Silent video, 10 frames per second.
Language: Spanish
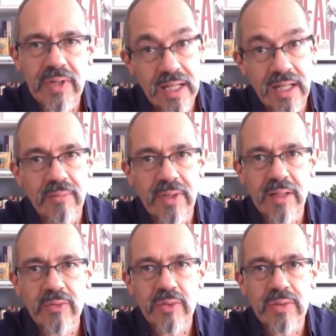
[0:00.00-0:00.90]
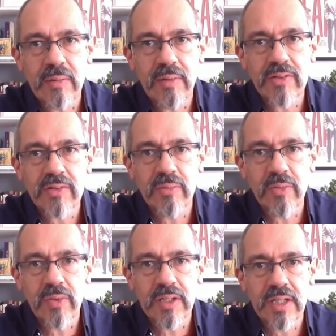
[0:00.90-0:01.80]
a quien le mandamos un abrazo muy
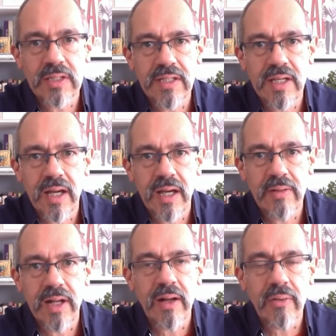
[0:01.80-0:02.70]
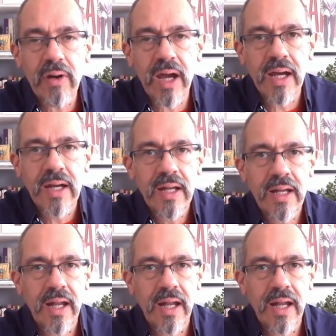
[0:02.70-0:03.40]
fuerte, es a Gabriela Roca,